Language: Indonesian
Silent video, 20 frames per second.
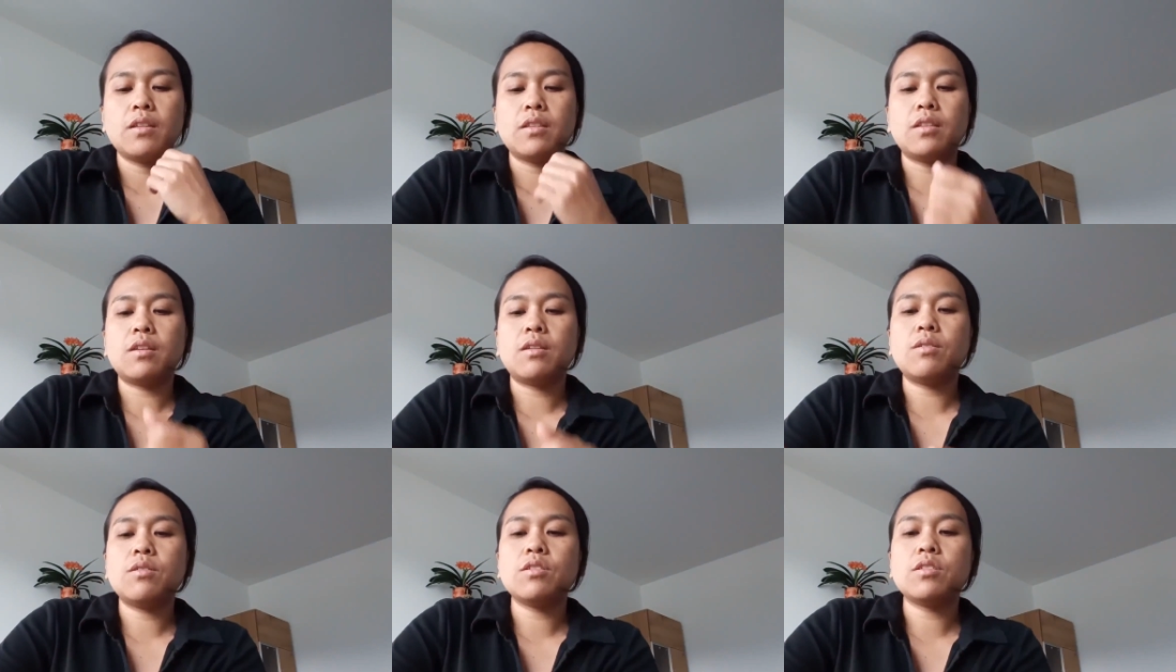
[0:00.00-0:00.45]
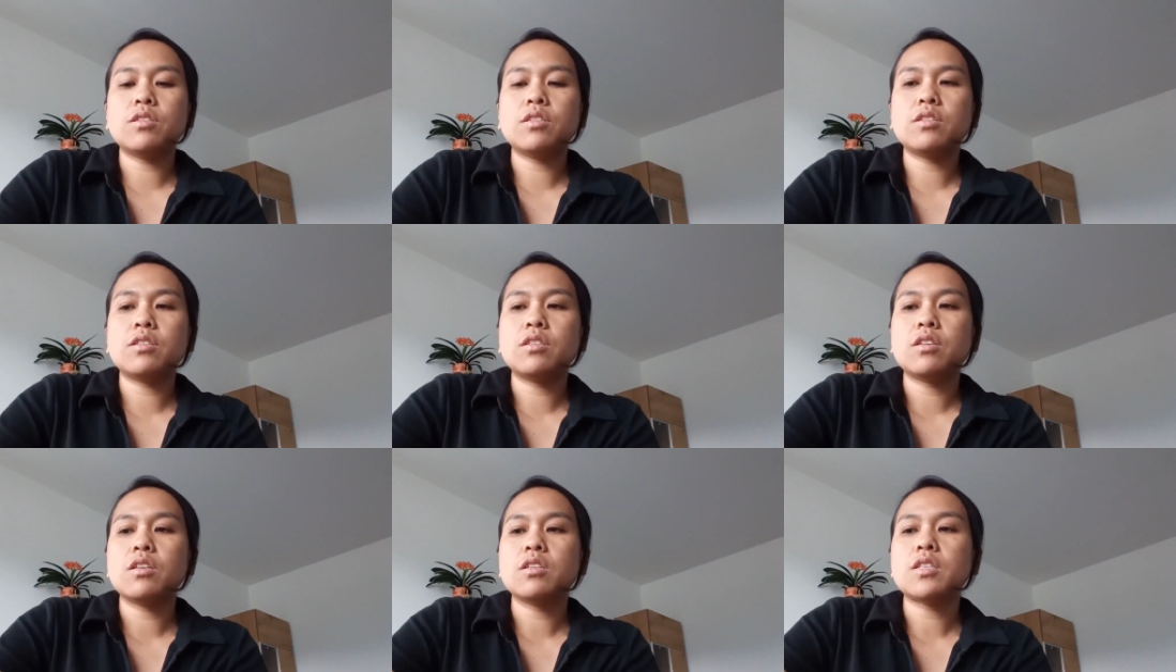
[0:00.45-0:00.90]
terus
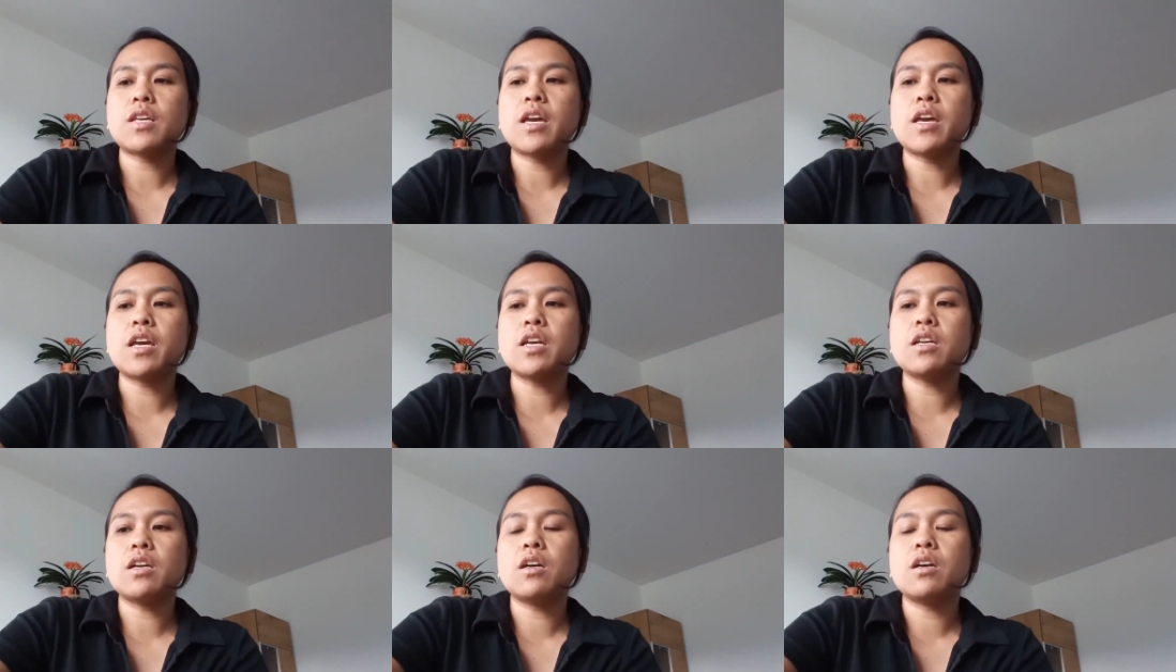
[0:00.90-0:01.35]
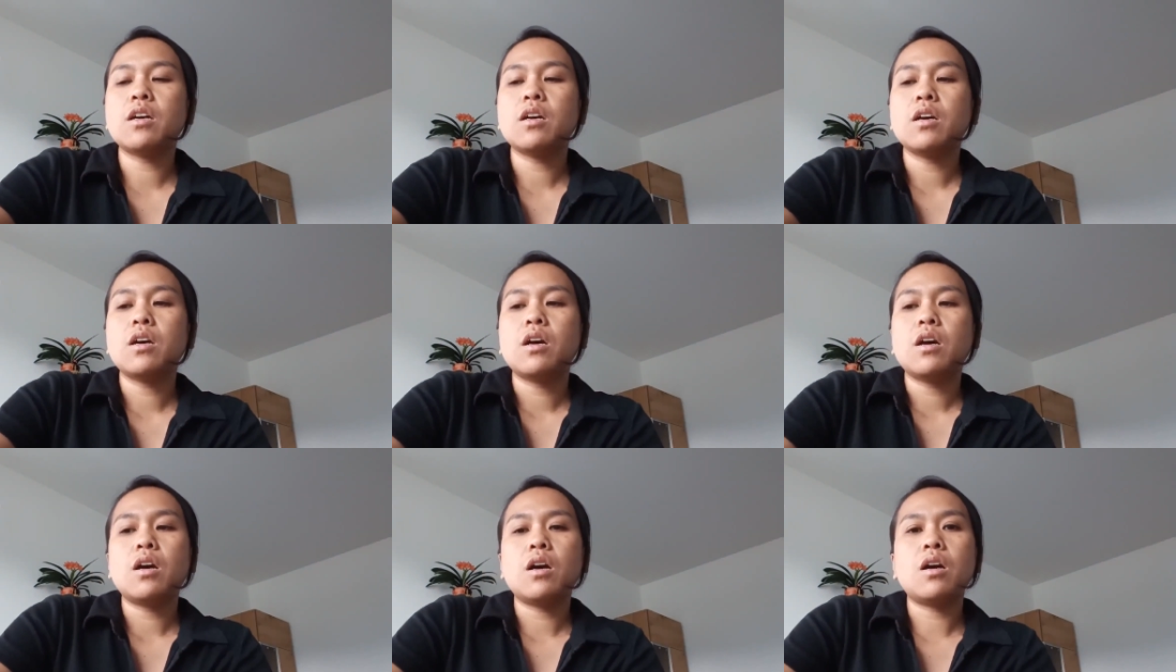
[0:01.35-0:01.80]
saya
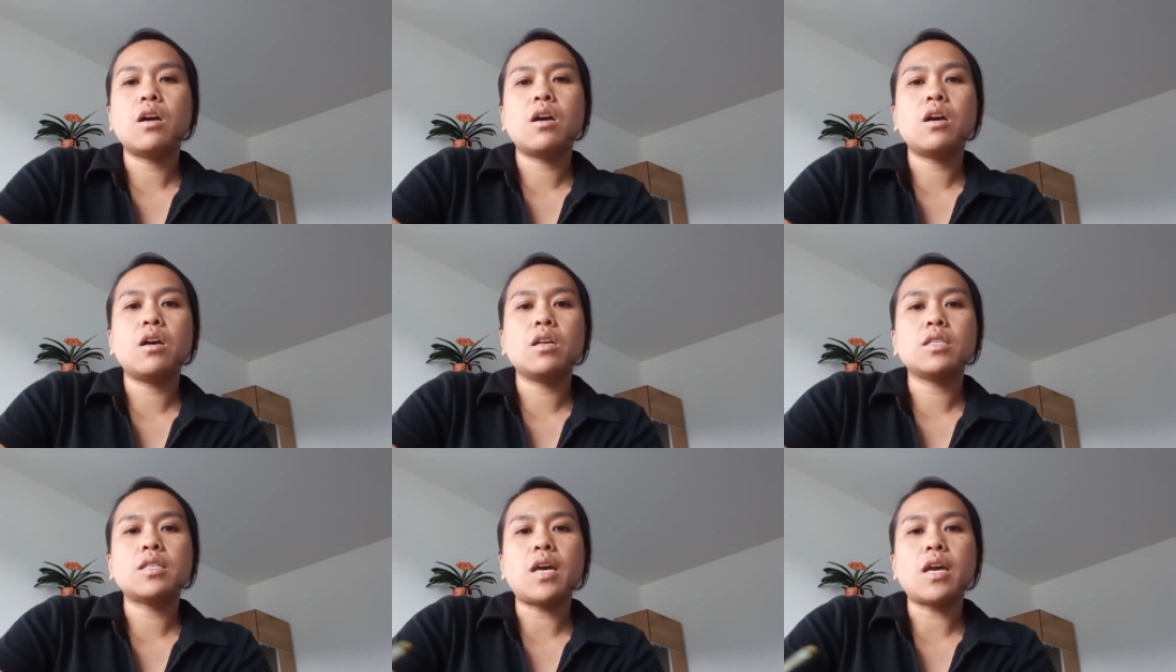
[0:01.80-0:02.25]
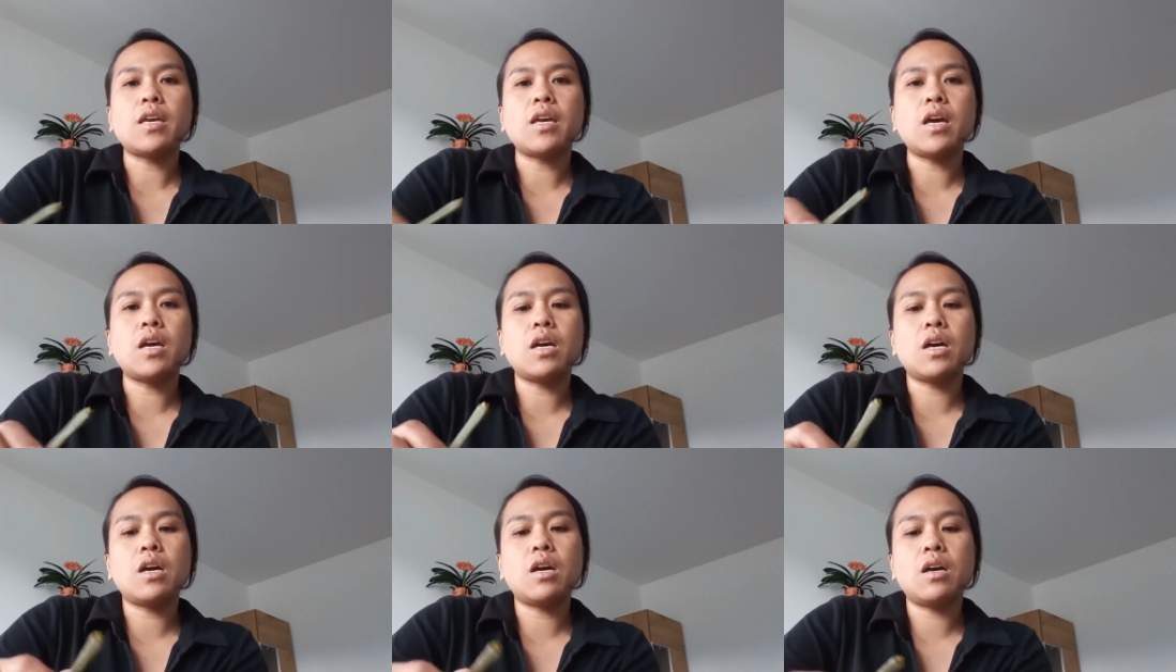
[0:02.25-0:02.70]
uh,
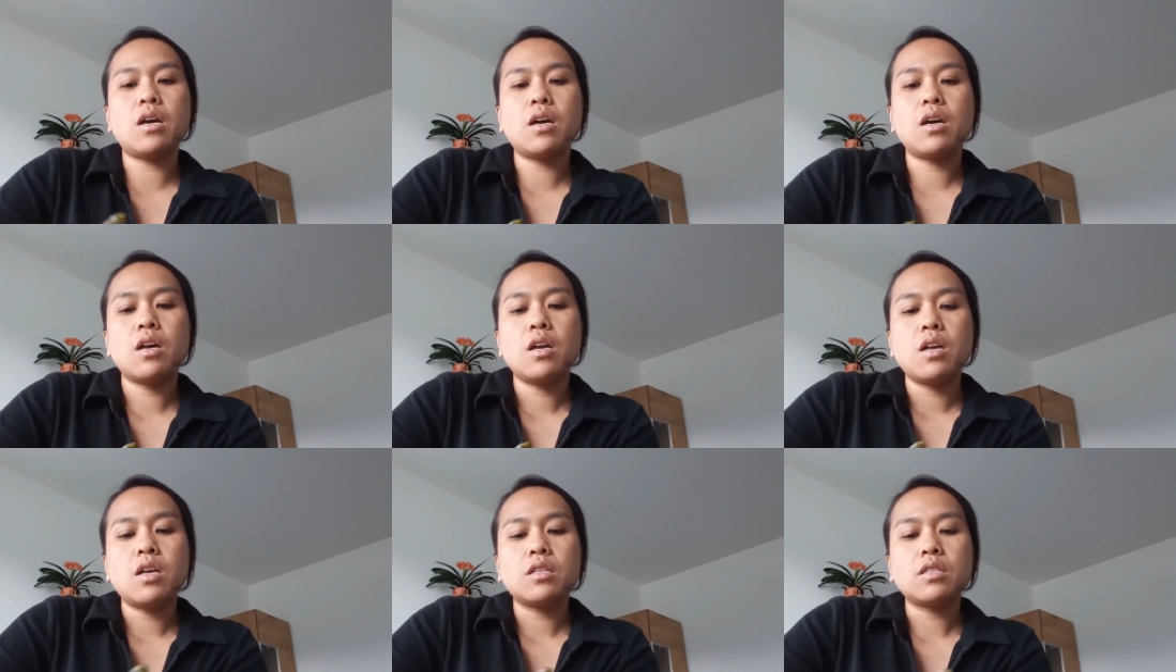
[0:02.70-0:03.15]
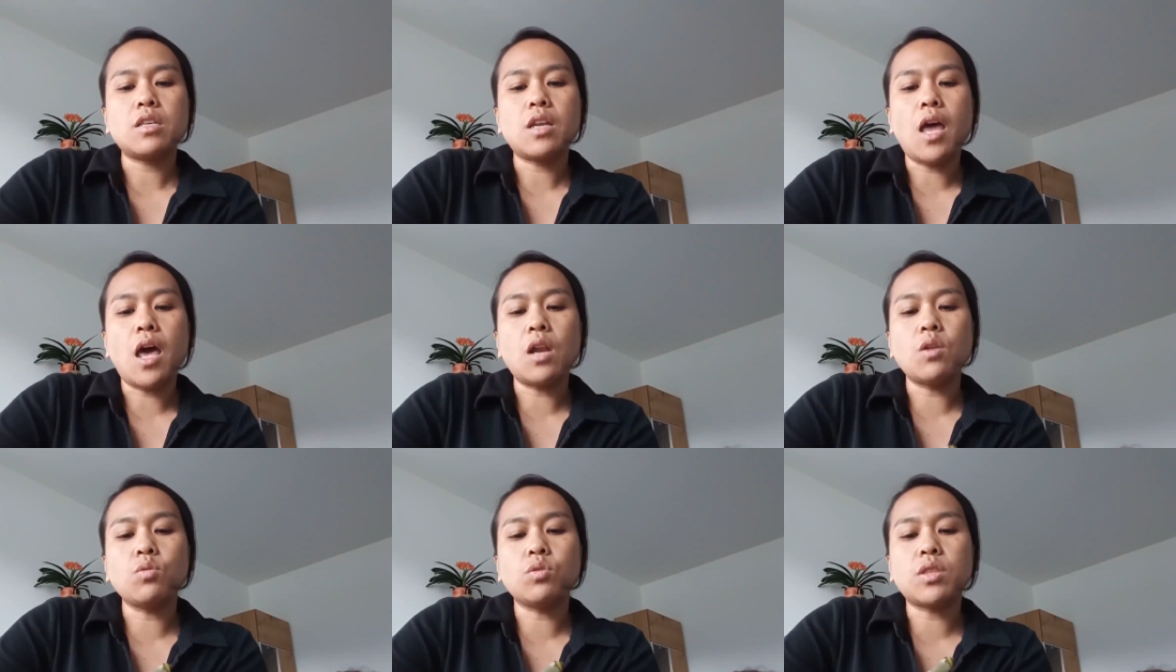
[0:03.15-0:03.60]
saya
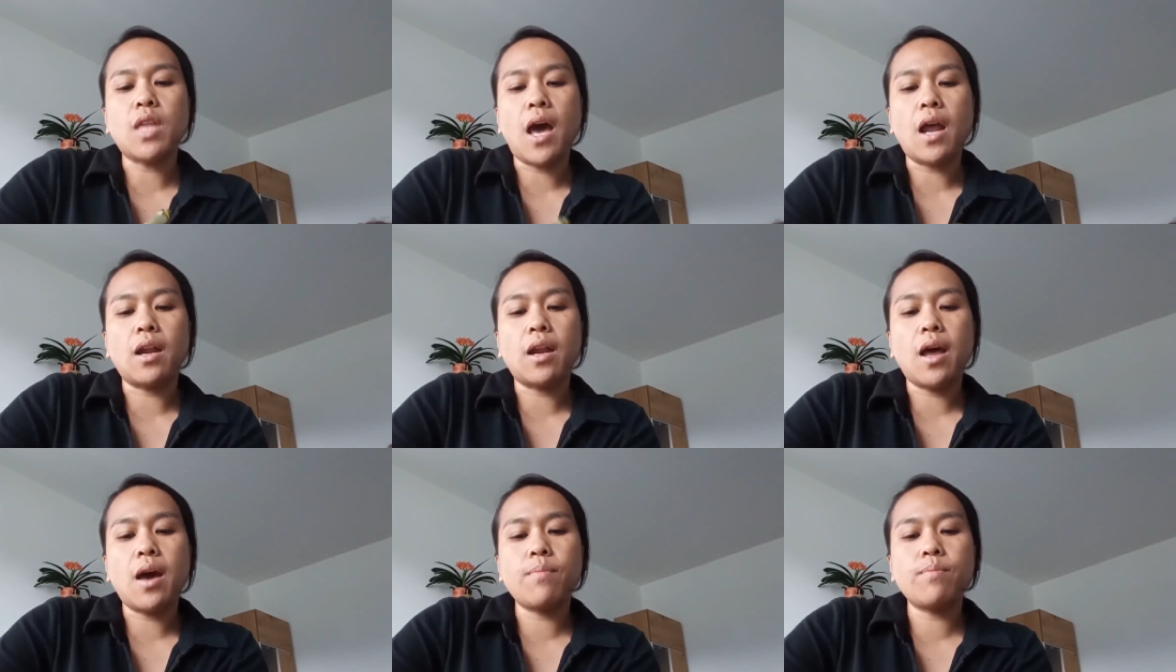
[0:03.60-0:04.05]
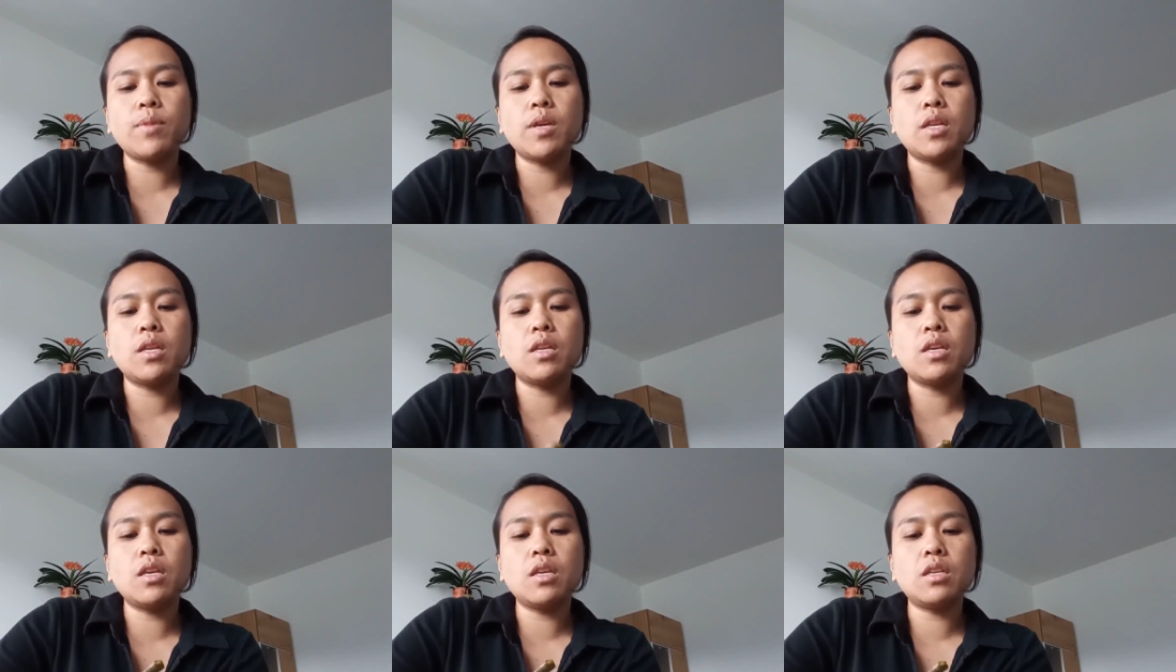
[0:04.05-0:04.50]
selalu tanam
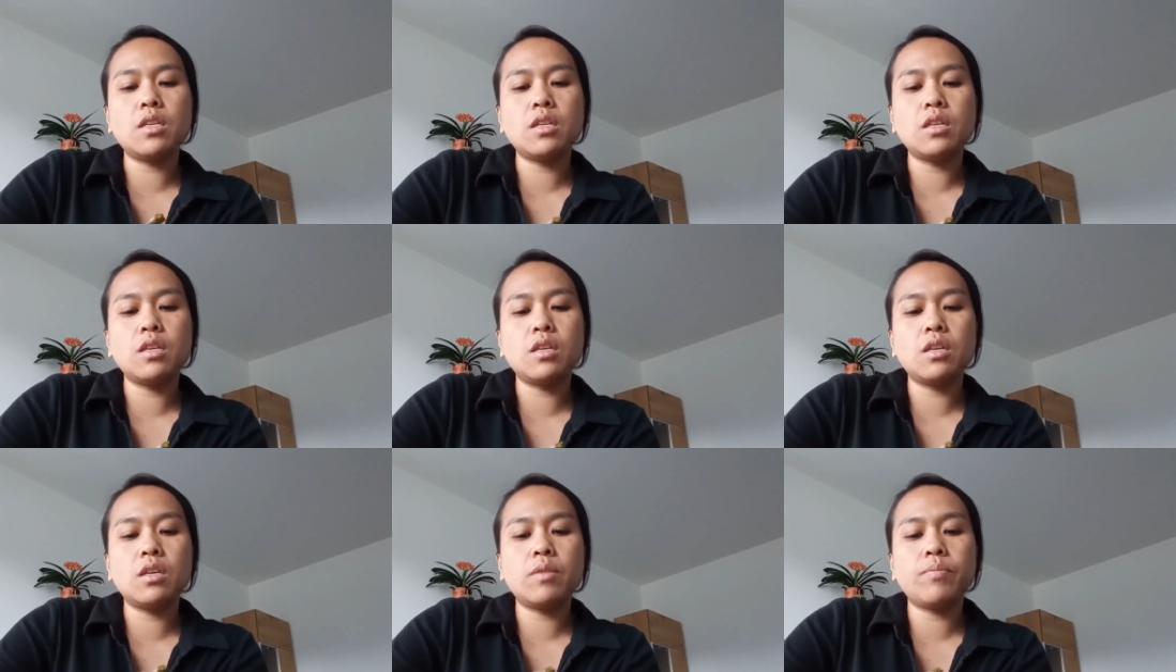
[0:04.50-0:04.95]
ini di